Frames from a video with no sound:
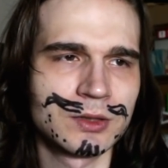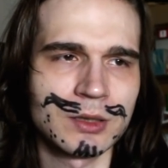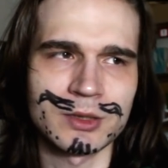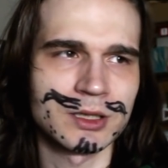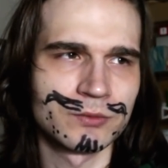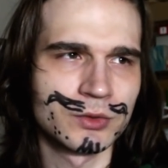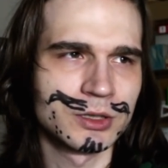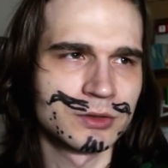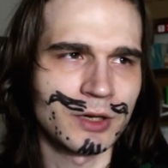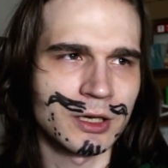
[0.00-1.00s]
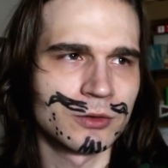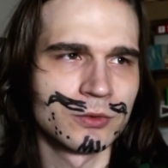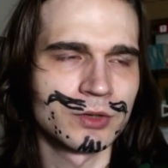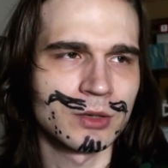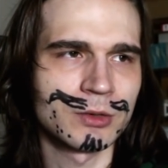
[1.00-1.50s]
nie ma w ogóle
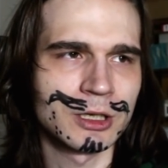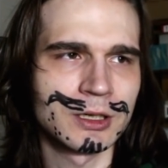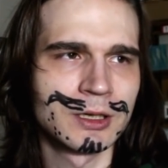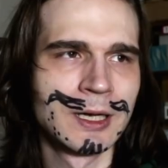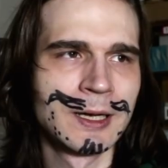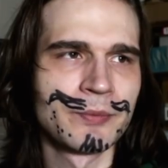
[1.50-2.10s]
dźwięków, nie ma